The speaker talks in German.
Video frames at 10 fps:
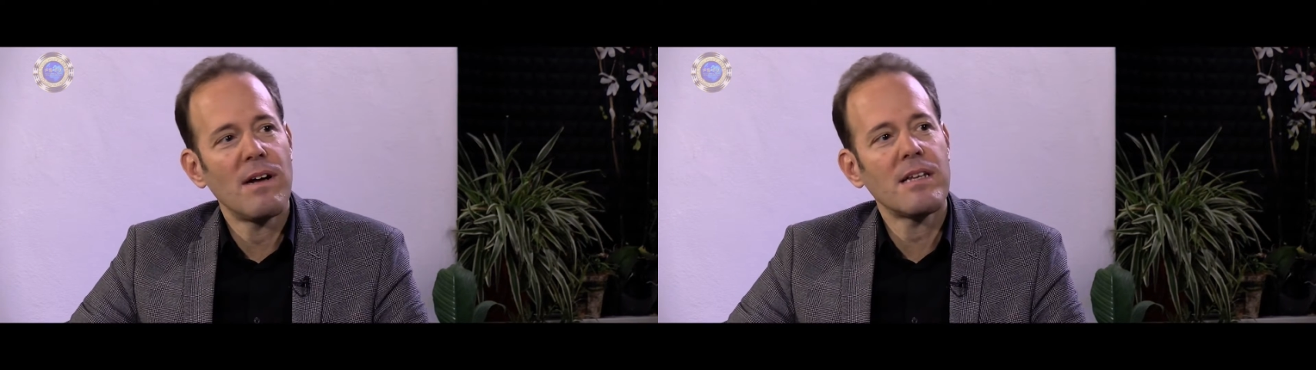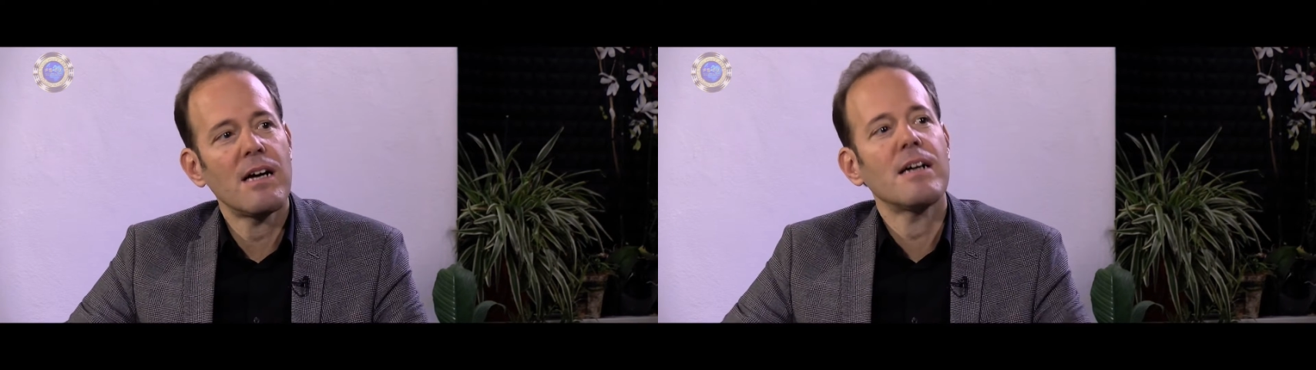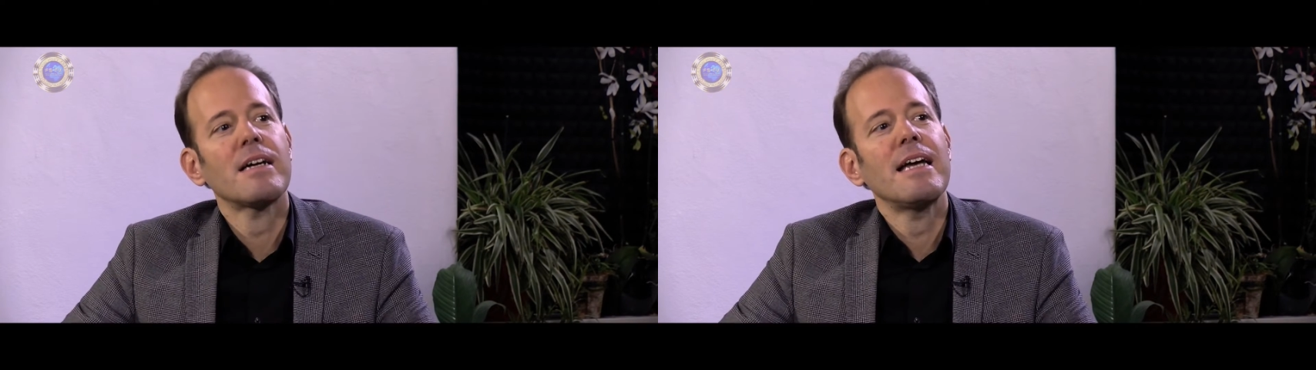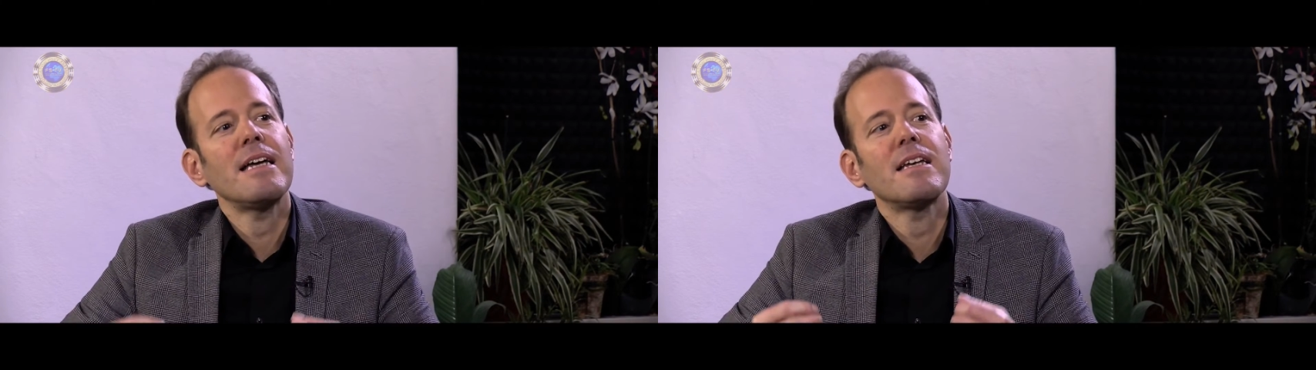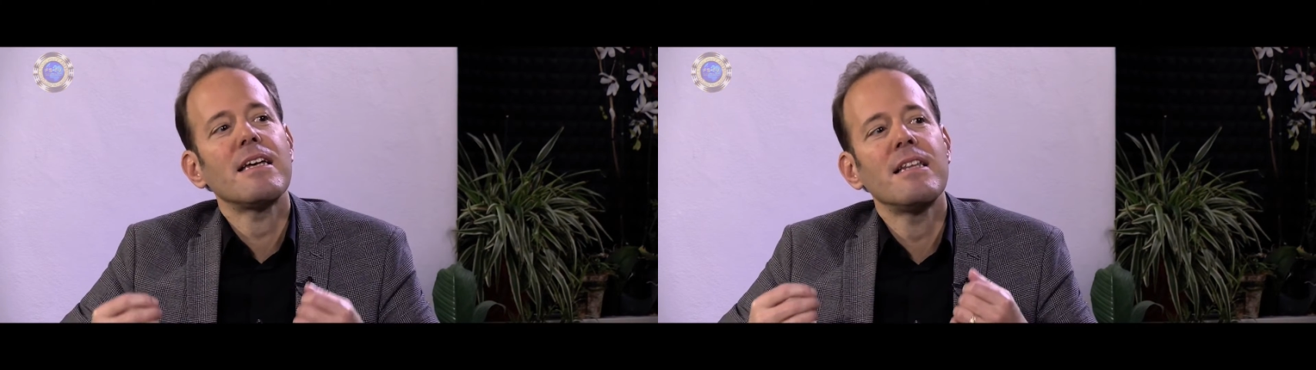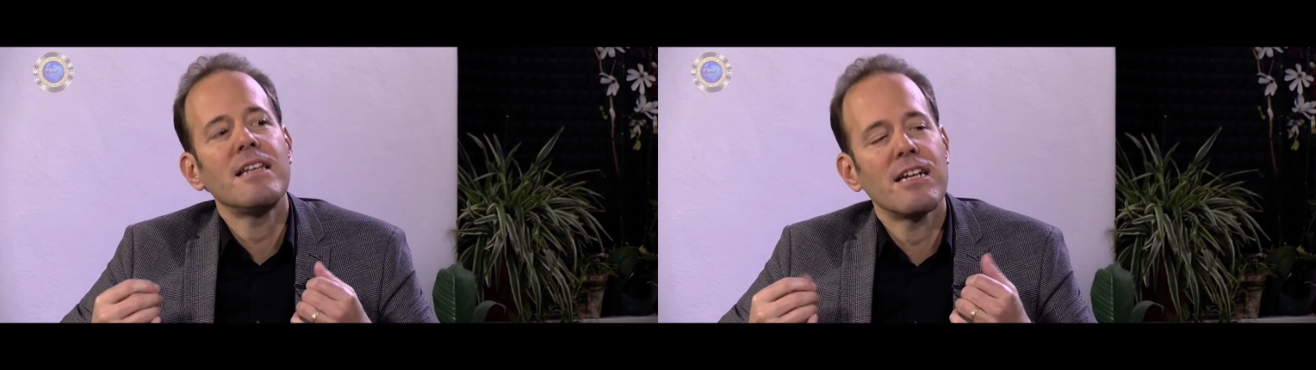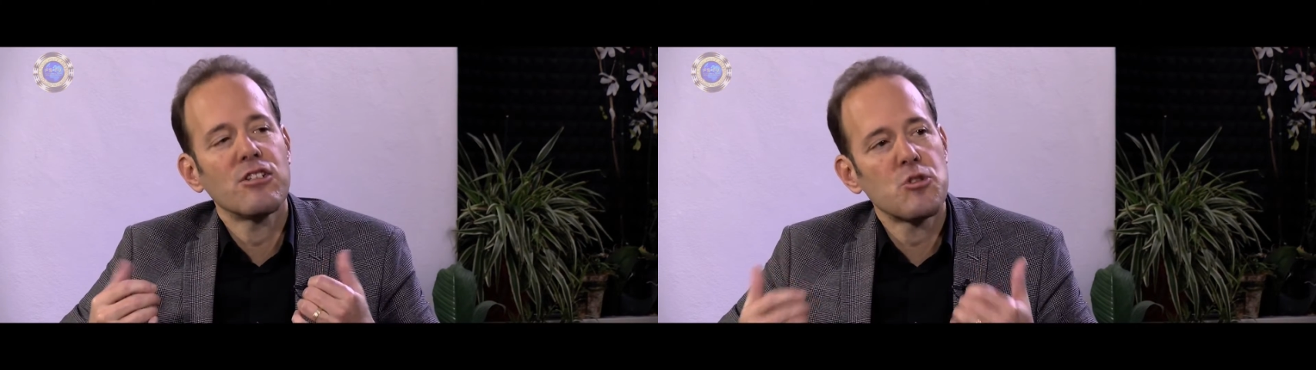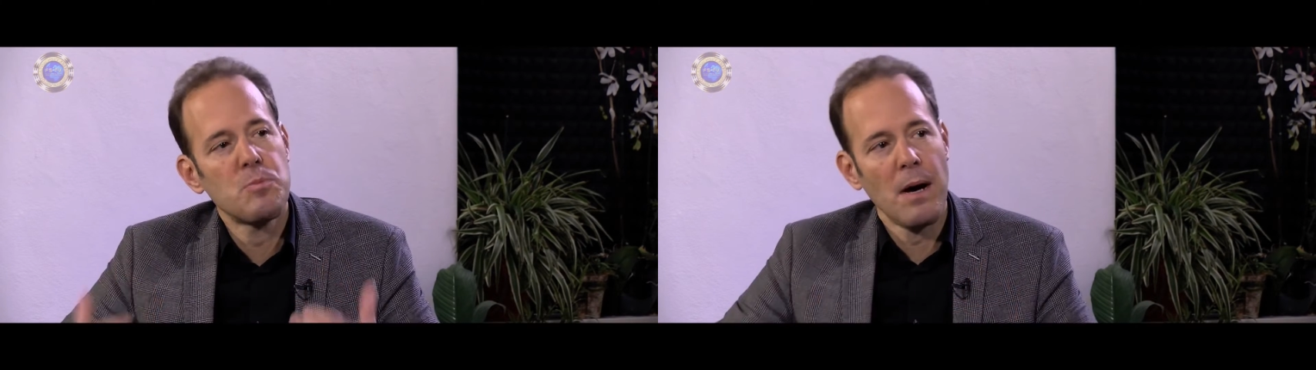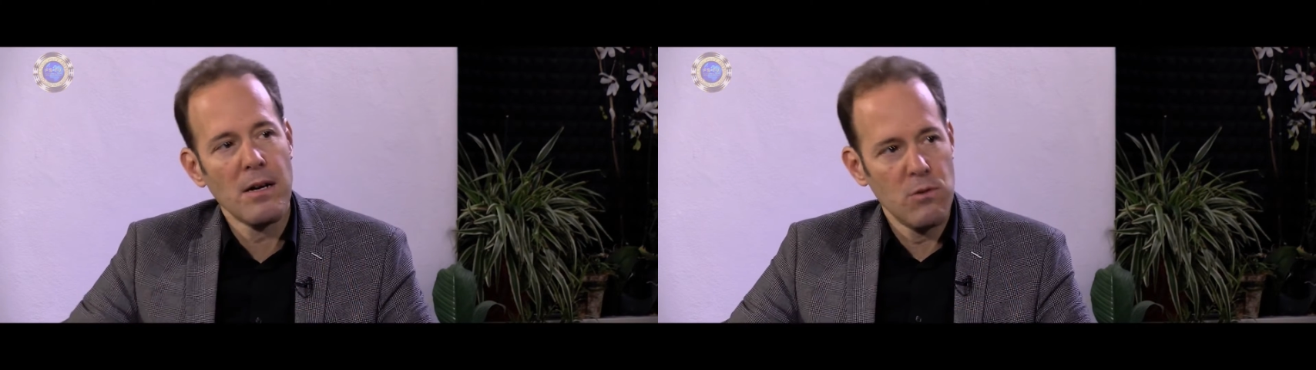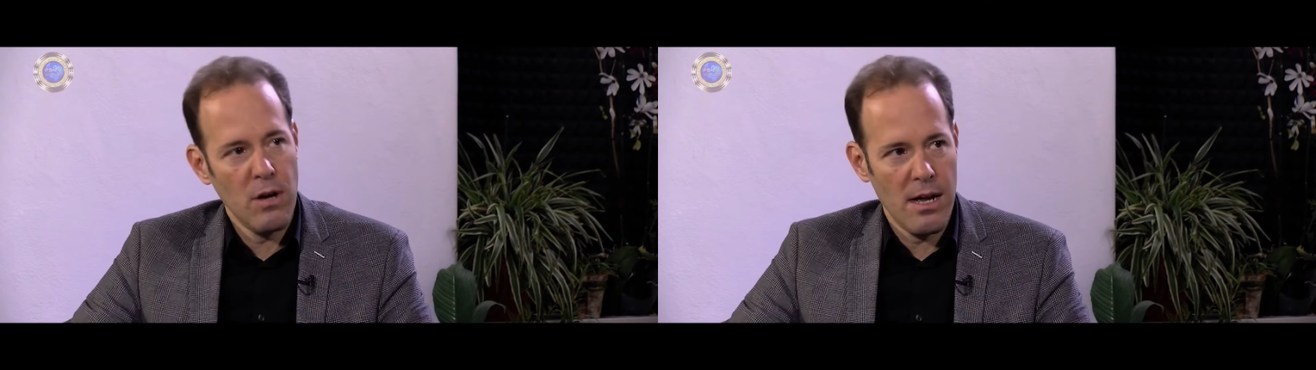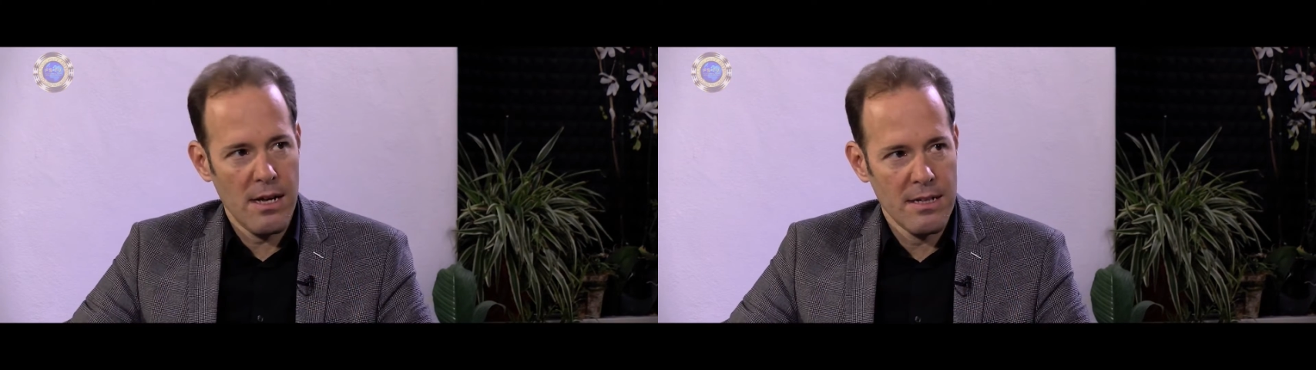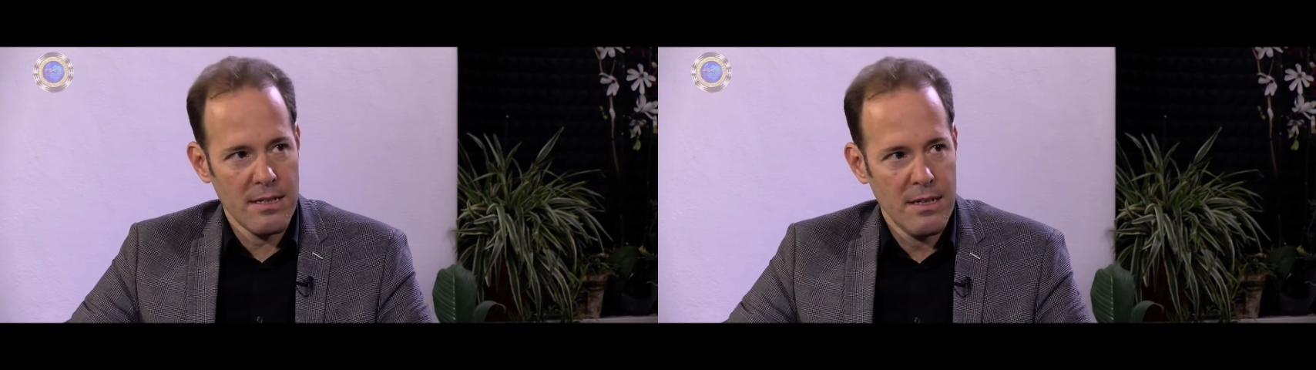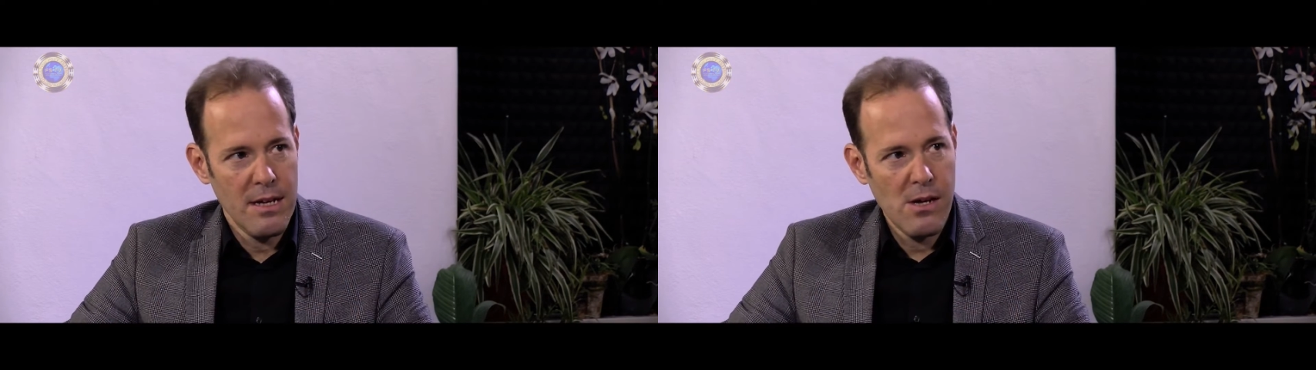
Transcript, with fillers: weil da gehe ich in die Entspannung rein.